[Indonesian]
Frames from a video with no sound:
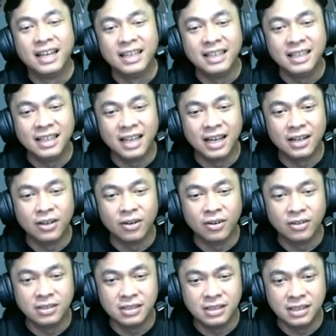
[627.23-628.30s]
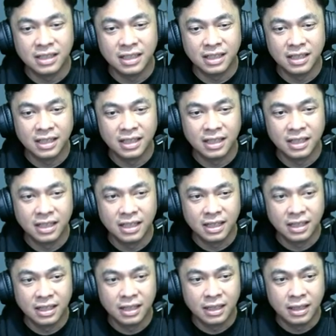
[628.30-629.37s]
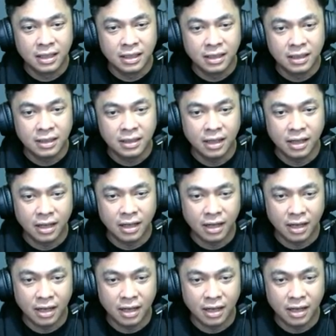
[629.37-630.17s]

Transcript: hilang dong kuncinya. Ya.